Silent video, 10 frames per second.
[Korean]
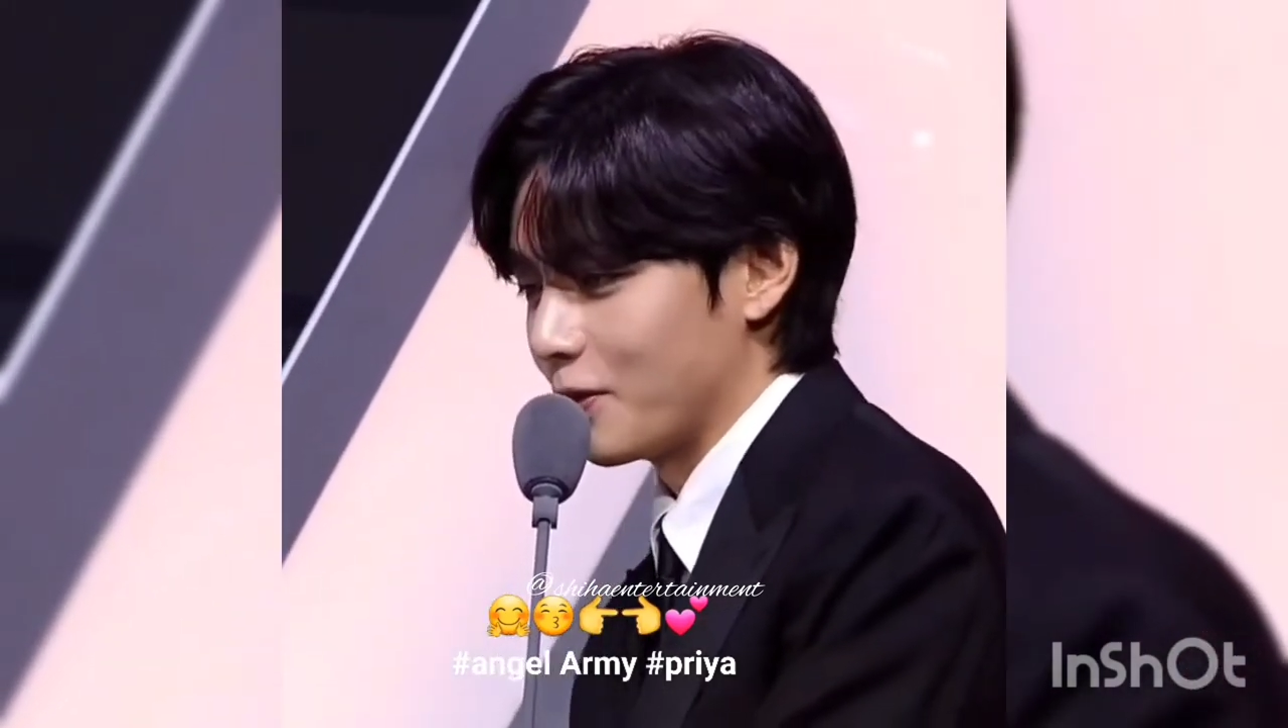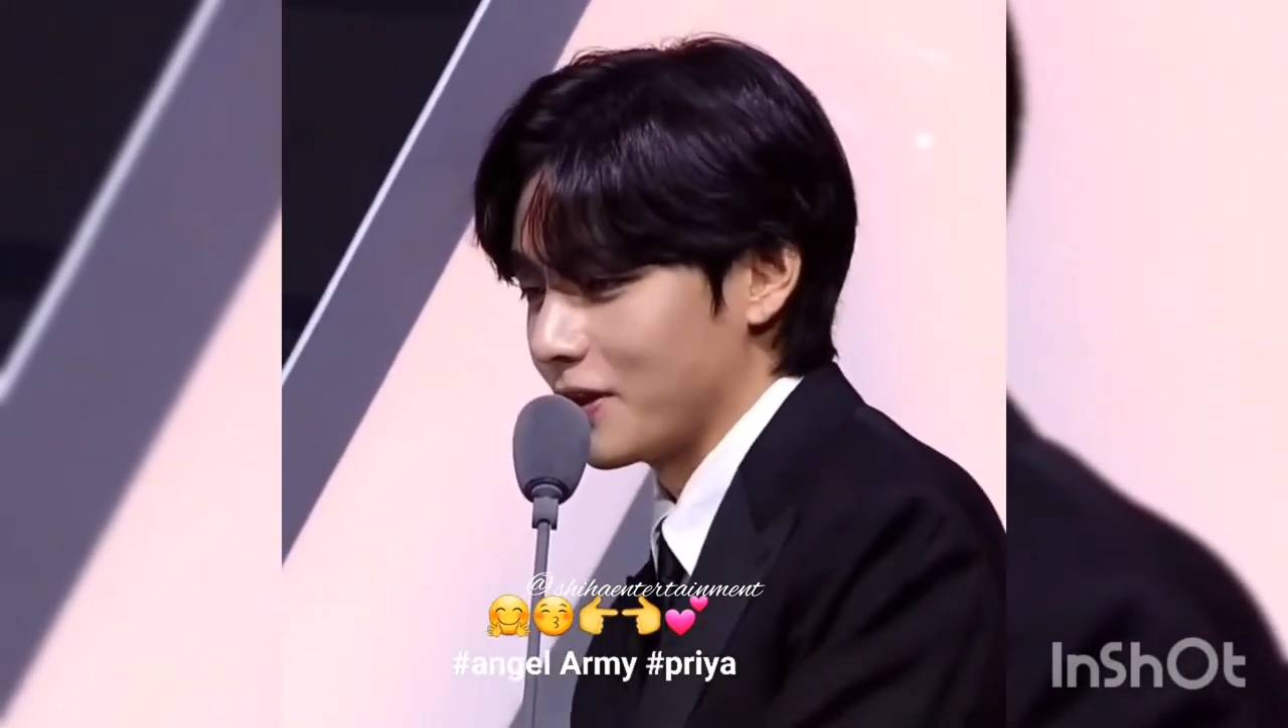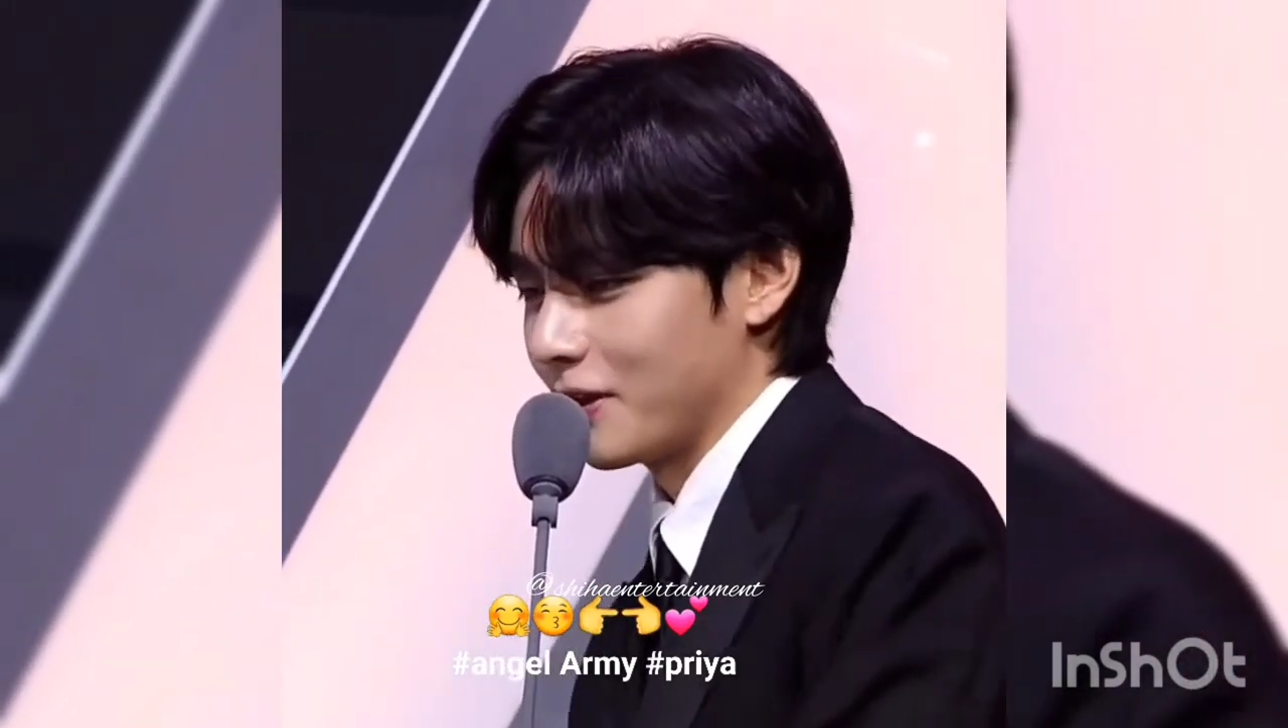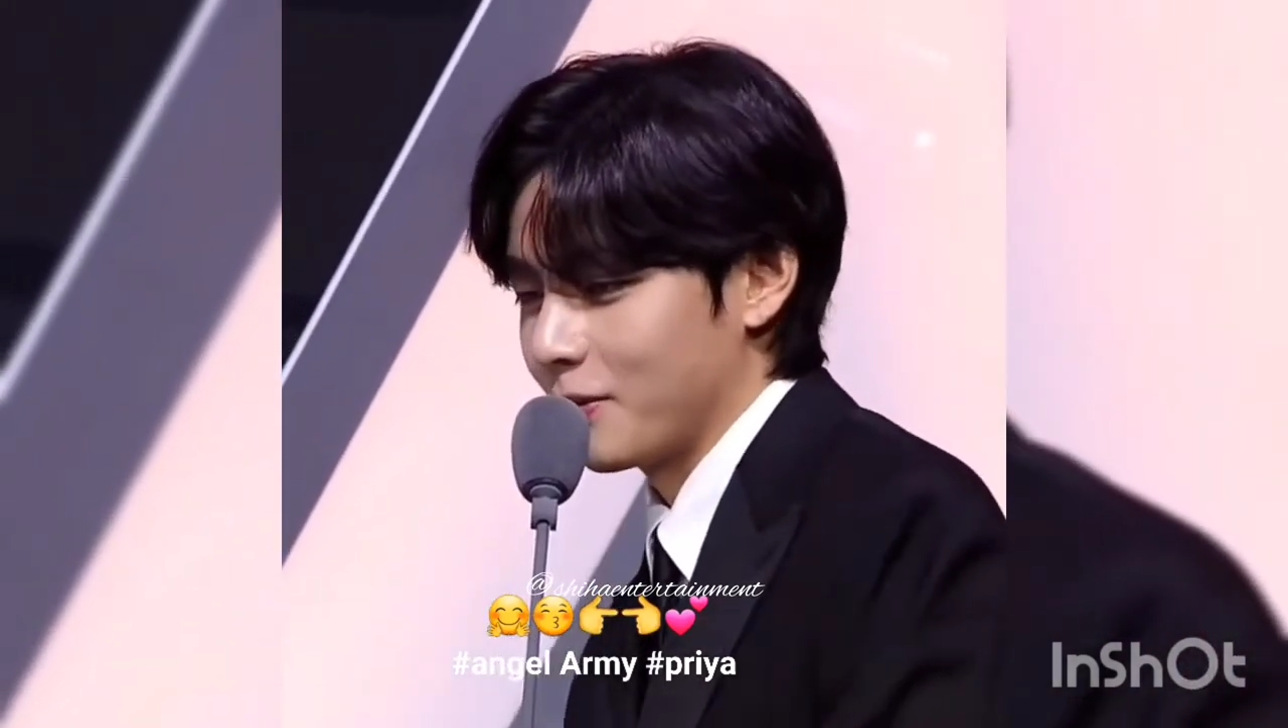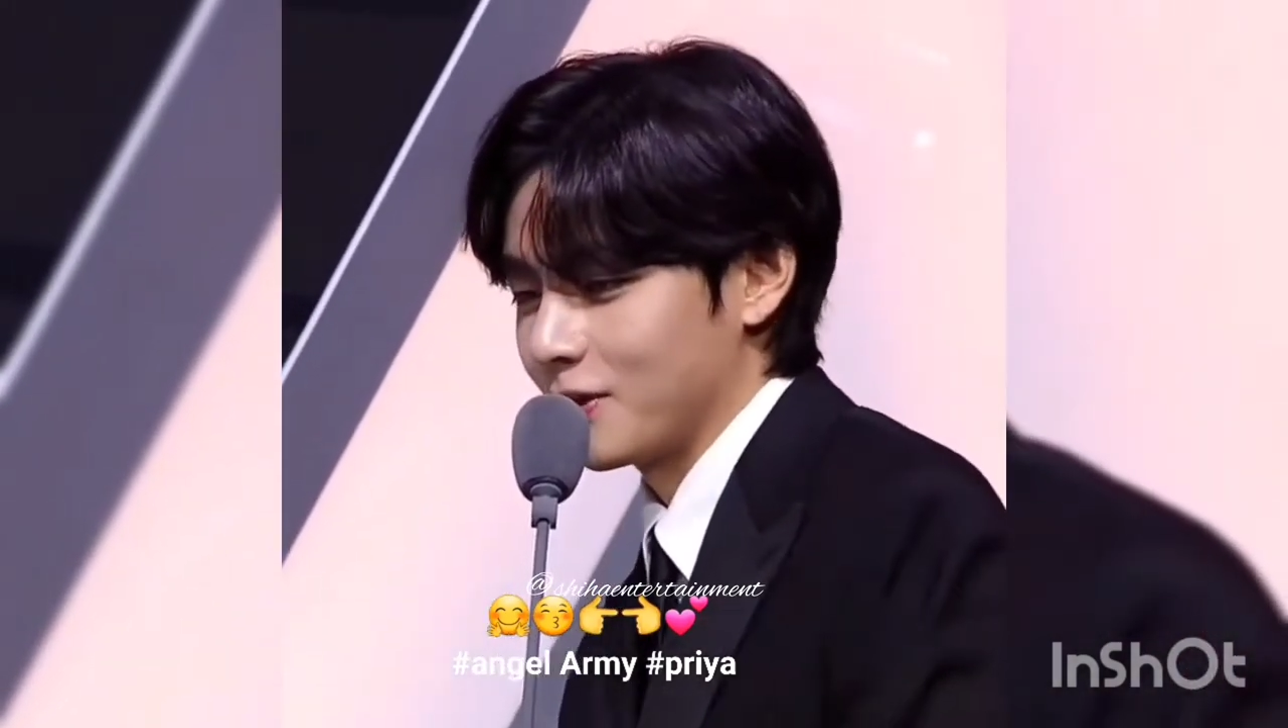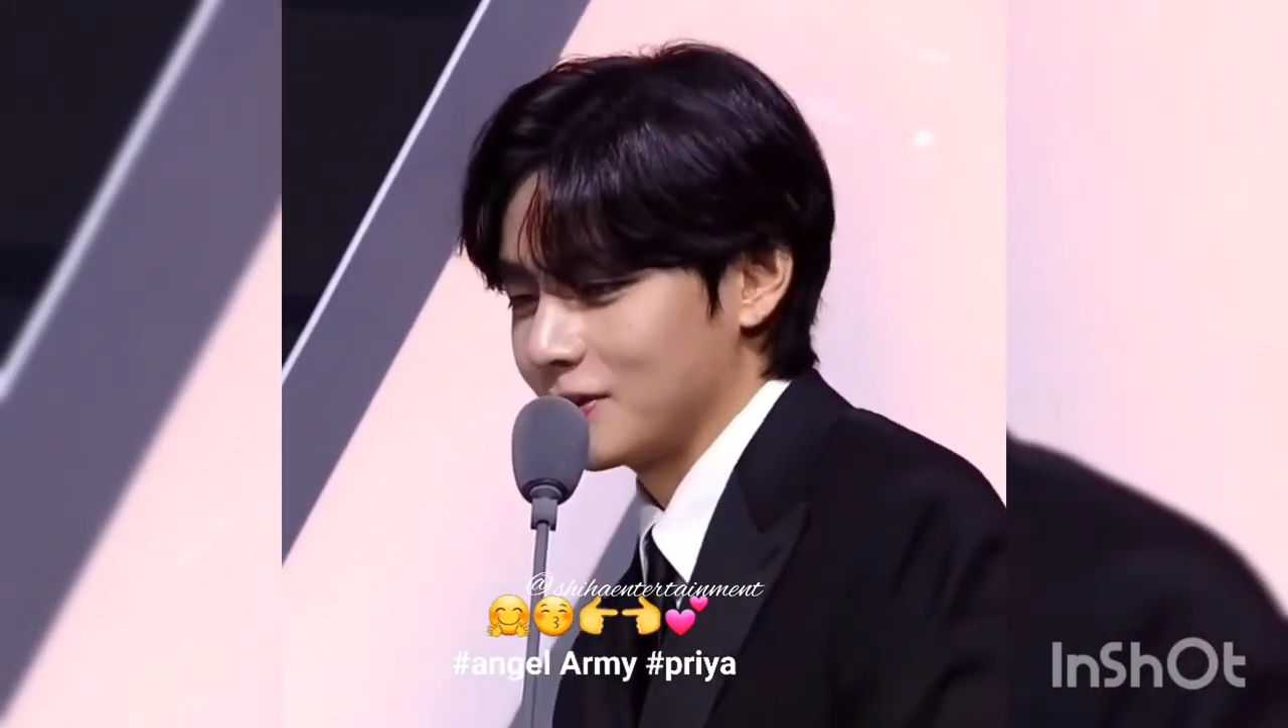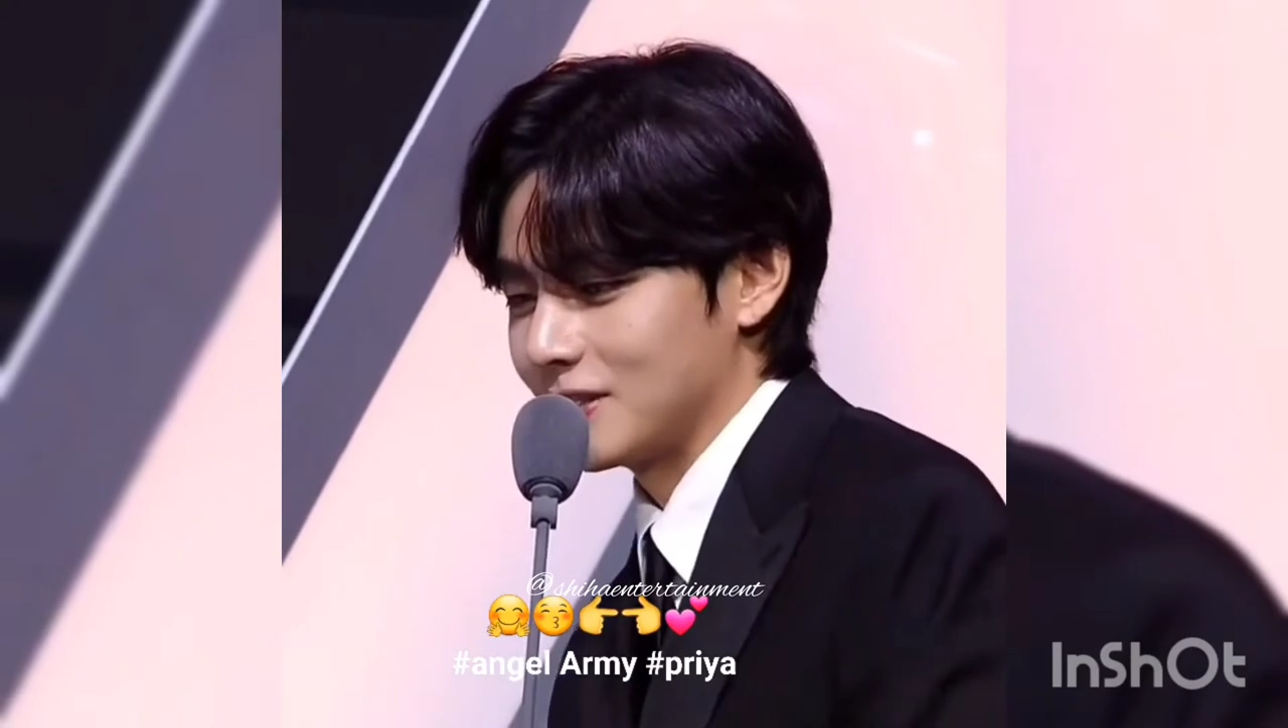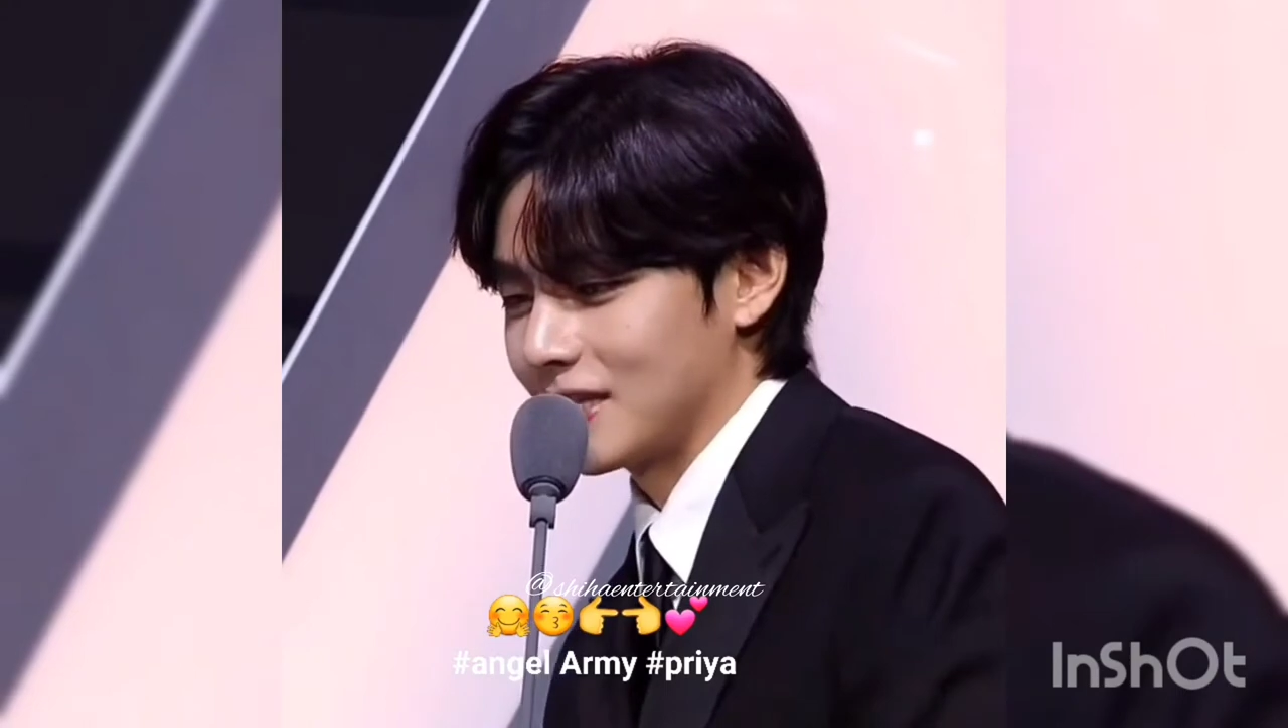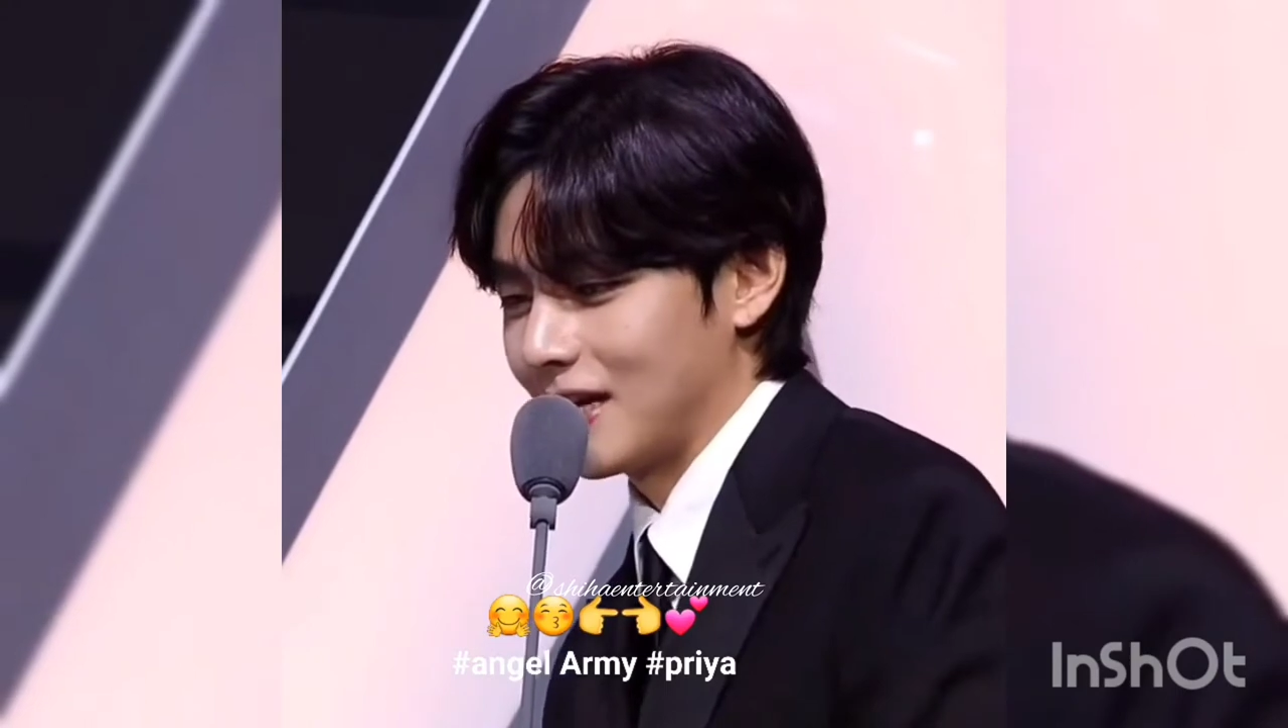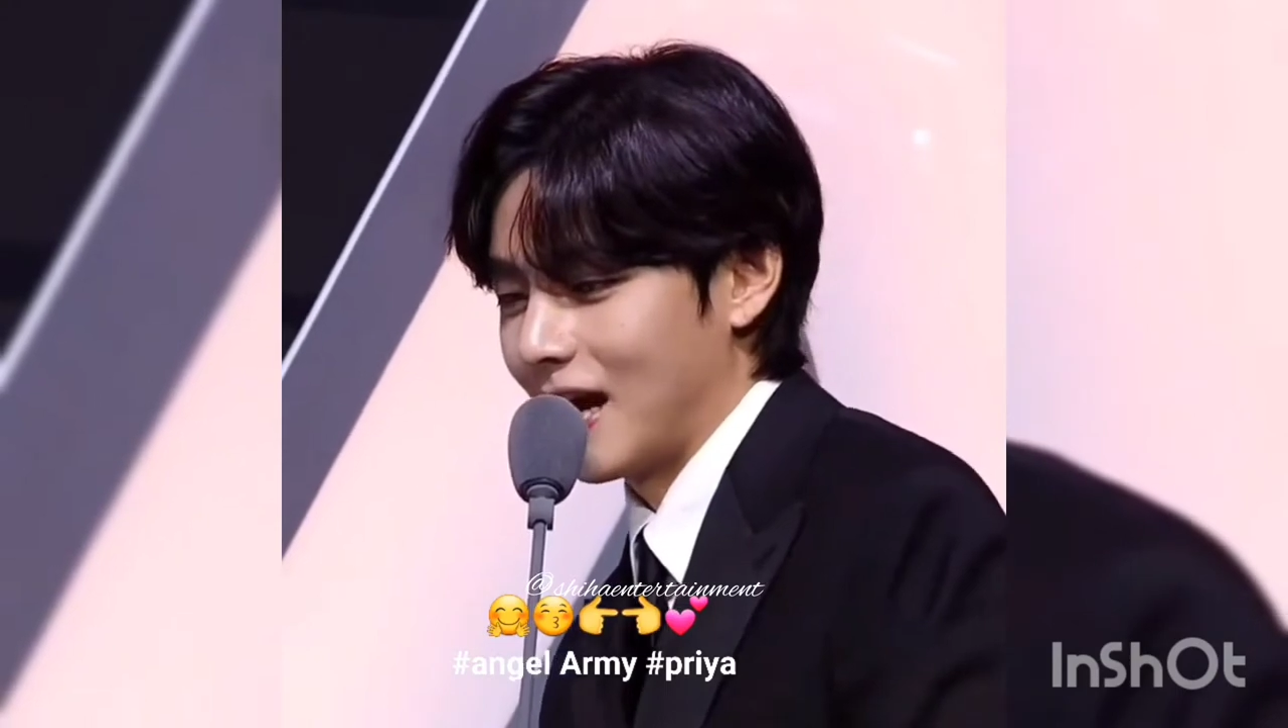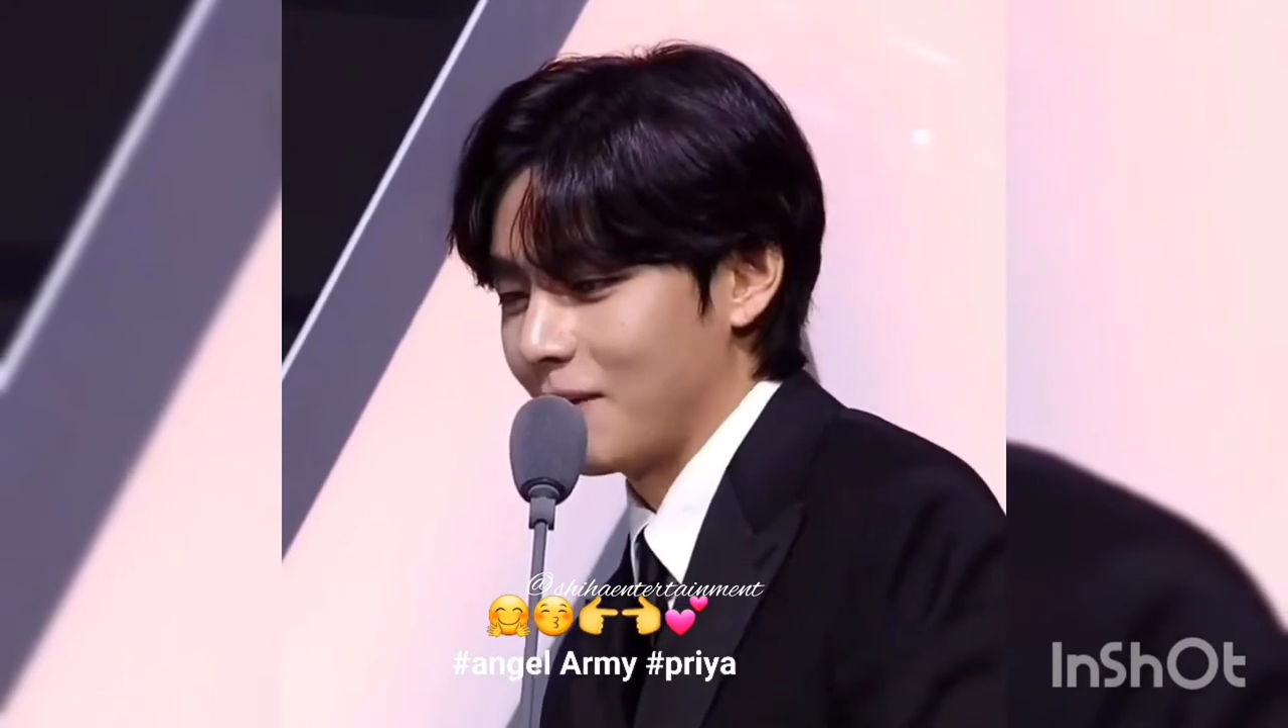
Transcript: 왜냐하면 이제